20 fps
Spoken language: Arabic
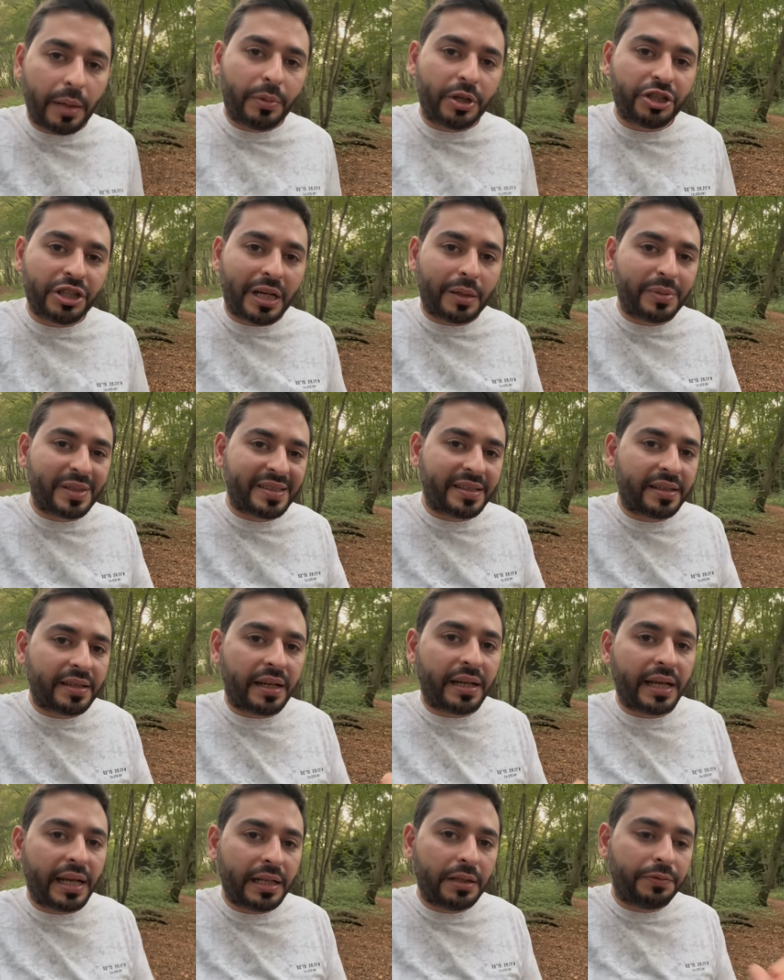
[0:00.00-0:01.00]
عم بيرجع
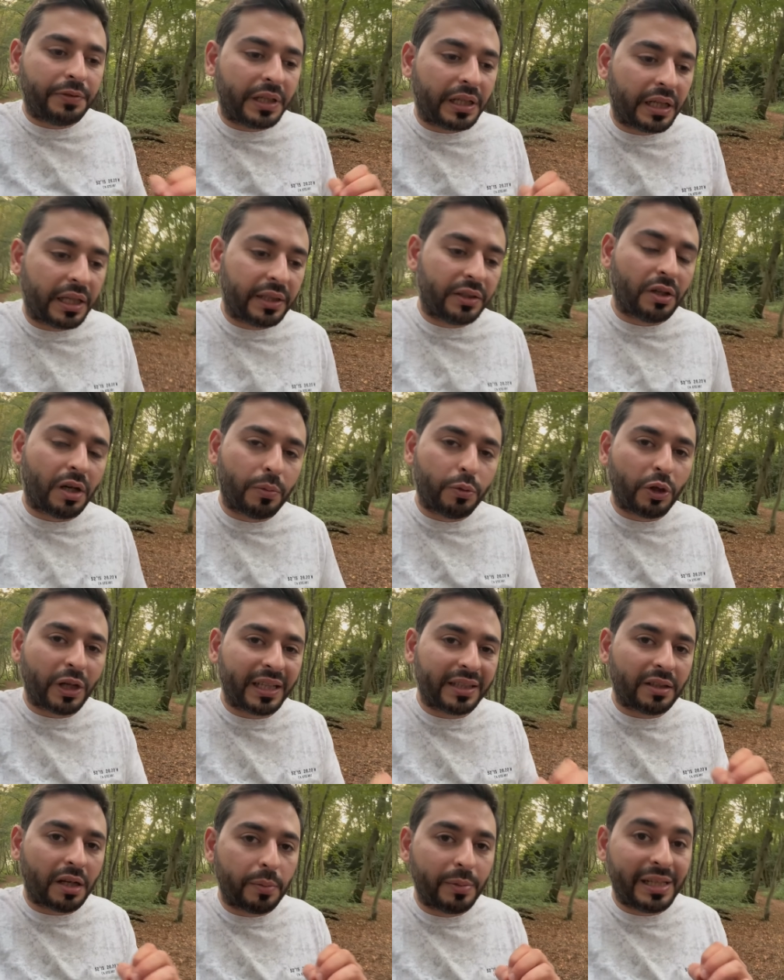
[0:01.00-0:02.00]
بالذكرى يعني في خطابه
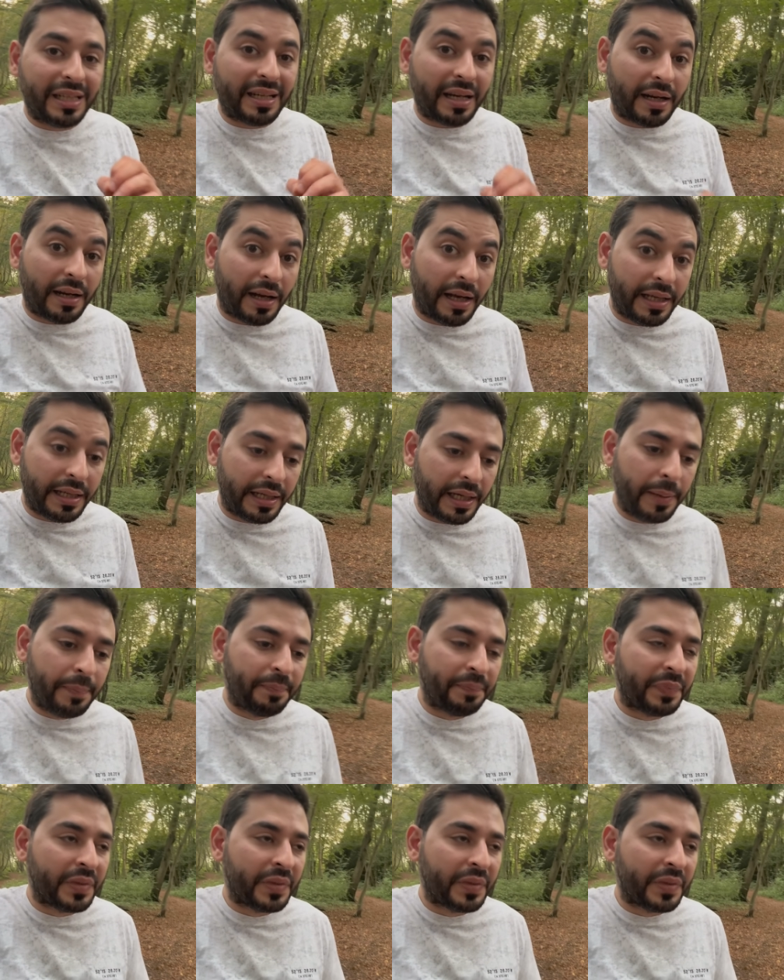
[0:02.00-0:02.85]
خطاب الكراهيه